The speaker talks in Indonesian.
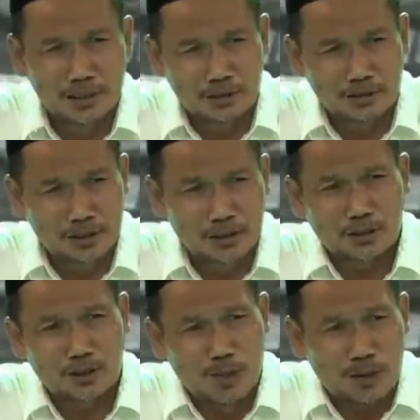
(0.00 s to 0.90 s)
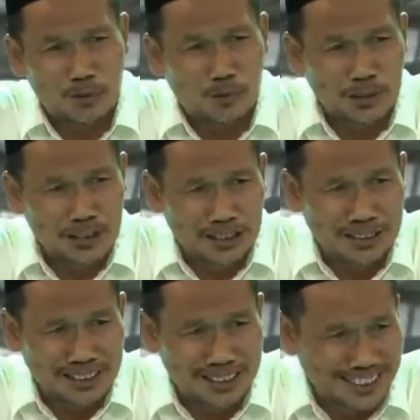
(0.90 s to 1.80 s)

itu istiqomah apa mau digenti kan